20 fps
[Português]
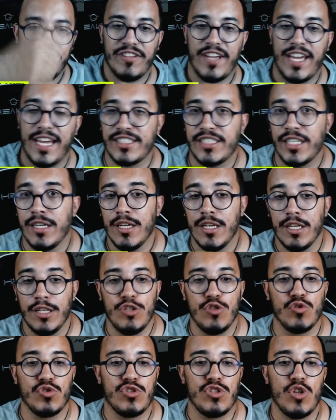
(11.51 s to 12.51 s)
inveja
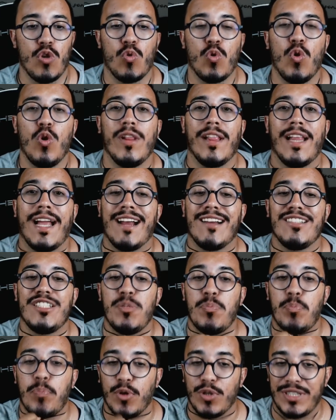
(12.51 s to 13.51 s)
e o seu colar
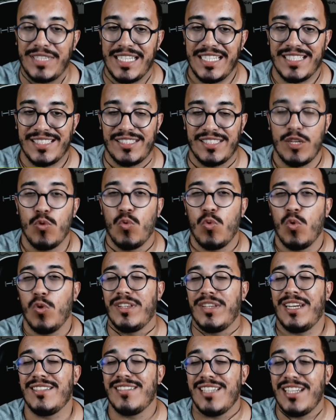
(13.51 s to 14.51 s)
de proteção
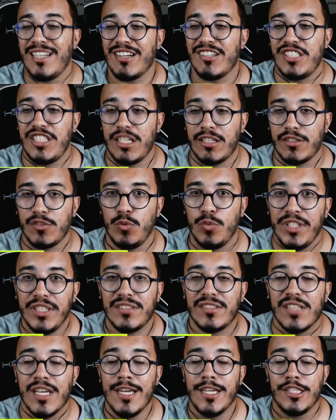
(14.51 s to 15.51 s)
contra as energias
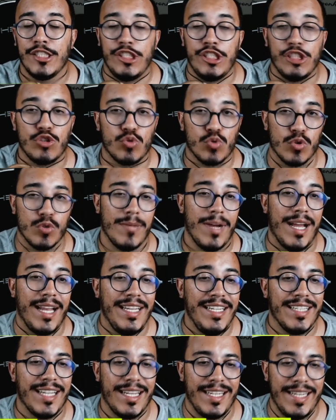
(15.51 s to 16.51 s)
ruins de
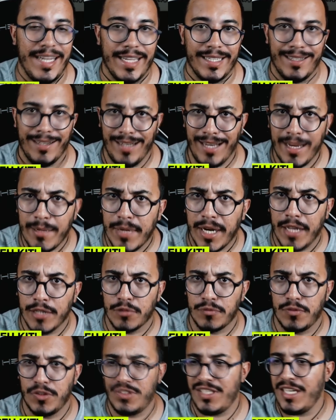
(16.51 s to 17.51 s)
turmalina negra.
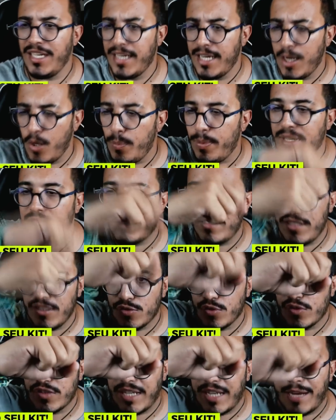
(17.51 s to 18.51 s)
Lembrando, você não
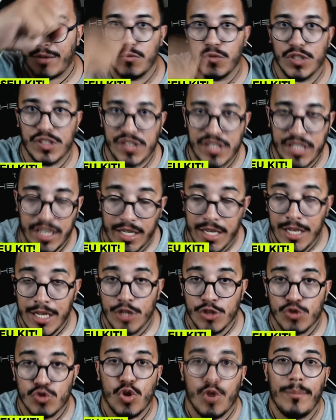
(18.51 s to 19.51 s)
precisa usar com você,
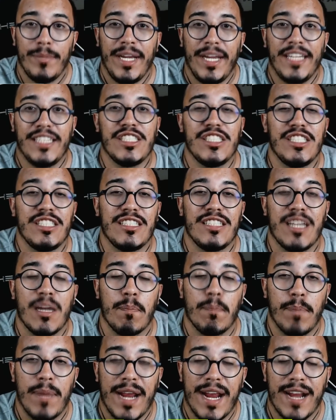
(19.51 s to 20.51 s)
somente de
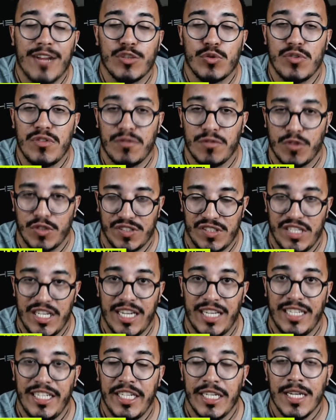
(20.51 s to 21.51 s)
ter perto de
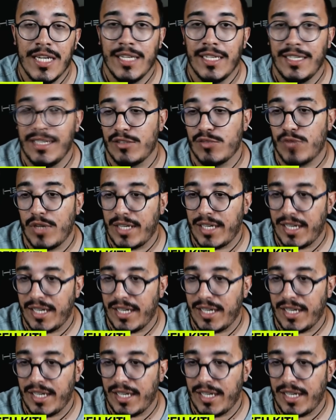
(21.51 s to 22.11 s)
você ali na sua